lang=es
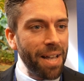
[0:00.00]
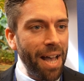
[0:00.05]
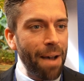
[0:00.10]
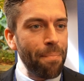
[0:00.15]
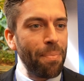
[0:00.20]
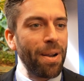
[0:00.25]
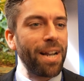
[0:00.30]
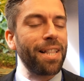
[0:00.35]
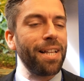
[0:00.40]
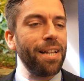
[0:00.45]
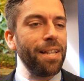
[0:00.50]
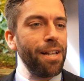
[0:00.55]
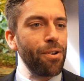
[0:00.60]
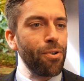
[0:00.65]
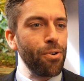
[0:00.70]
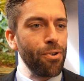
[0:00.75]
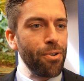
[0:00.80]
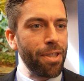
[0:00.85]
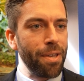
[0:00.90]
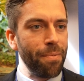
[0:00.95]
a partir del
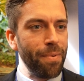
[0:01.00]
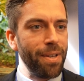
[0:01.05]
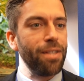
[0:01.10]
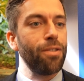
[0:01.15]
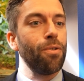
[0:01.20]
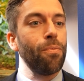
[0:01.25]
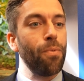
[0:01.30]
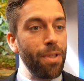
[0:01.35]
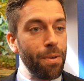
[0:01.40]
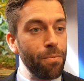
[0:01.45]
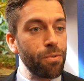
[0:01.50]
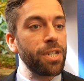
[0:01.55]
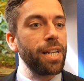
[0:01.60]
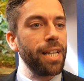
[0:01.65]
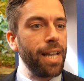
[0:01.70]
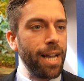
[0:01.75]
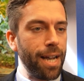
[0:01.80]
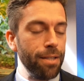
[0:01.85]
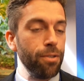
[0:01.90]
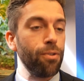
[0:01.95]
conocimiento podemos
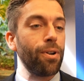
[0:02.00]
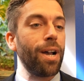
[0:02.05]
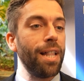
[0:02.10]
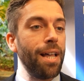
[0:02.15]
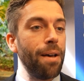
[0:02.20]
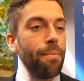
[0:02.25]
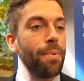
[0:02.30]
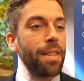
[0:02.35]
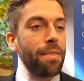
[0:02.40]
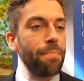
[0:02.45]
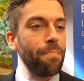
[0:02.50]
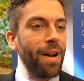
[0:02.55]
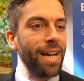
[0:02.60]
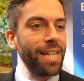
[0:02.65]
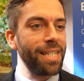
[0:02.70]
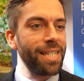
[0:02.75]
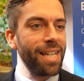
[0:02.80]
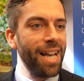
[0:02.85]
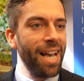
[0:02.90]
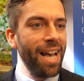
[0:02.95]
ir llegando cada vez
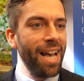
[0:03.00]
más